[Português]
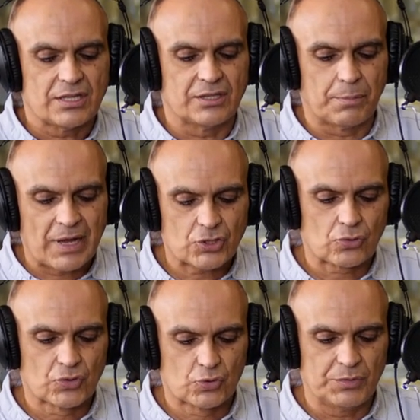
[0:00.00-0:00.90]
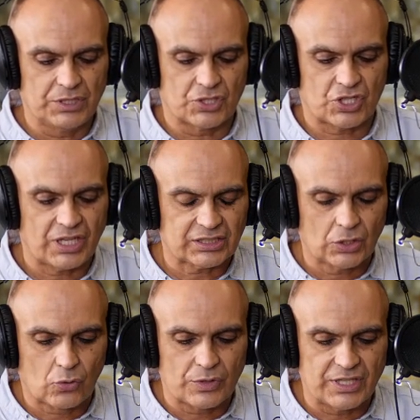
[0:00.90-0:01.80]
de baixo consumo
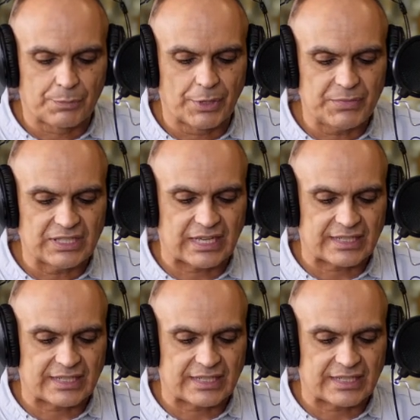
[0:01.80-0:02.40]
energético e que permita